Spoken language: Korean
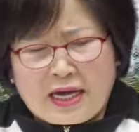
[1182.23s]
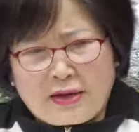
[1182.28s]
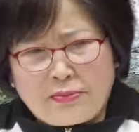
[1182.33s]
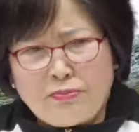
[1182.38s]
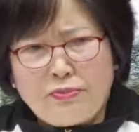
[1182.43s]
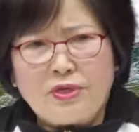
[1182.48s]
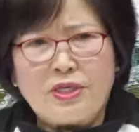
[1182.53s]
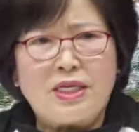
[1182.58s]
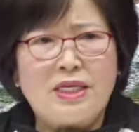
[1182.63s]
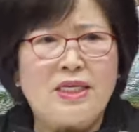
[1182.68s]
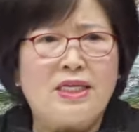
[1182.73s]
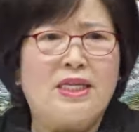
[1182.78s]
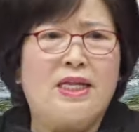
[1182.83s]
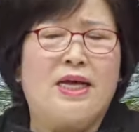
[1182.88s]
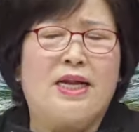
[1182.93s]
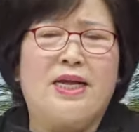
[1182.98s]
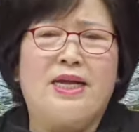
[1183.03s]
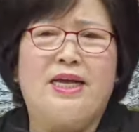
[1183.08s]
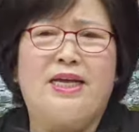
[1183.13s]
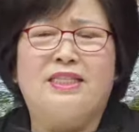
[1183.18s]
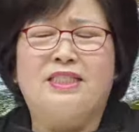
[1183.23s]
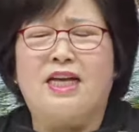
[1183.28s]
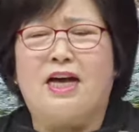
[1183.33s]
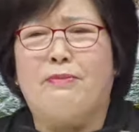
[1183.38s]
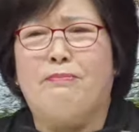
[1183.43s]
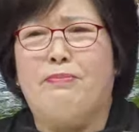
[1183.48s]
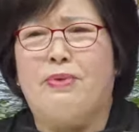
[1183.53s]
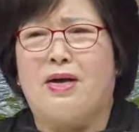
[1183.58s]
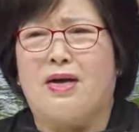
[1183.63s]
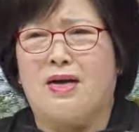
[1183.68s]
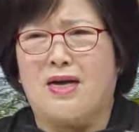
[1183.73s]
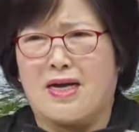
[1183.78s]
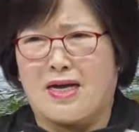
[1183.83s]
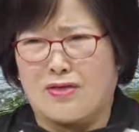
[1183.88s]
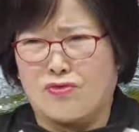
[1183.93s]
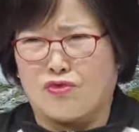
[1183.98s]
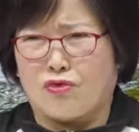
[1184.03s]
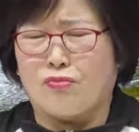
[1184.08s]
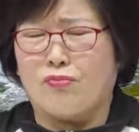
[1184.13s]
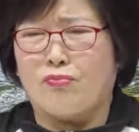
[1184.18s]
아무리 이 나라의 좌파가
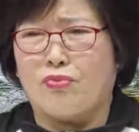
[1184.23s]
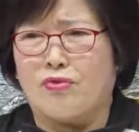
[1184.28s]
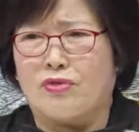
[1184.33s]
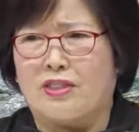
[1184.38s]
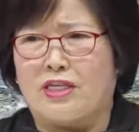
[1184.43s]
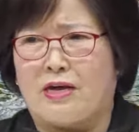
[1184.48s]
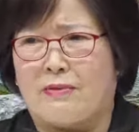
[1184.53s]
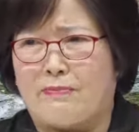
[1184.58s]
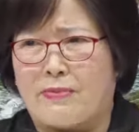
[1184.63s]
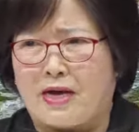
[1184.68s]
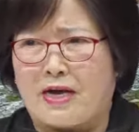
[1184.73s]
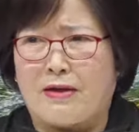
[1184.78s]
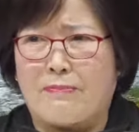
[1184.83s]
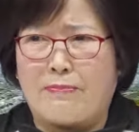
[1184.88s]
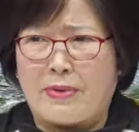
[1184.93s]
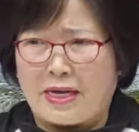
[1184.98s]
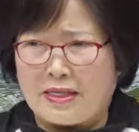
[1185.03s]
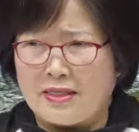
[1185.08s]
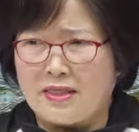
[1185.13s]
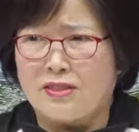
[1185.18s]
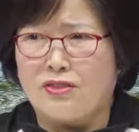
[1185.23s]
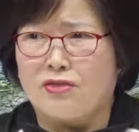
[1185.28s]
종북 좌파가 판을